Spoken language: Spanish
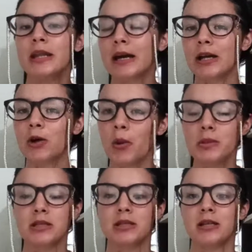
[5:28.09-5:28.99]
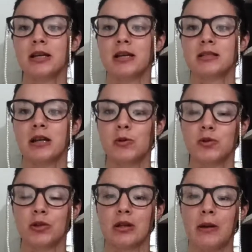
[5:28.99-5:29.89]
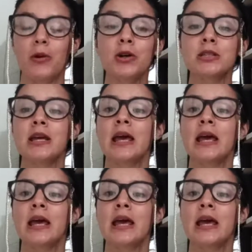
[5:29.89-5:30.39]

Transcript: dejar cómo es que tienen que hacer el uso de la voz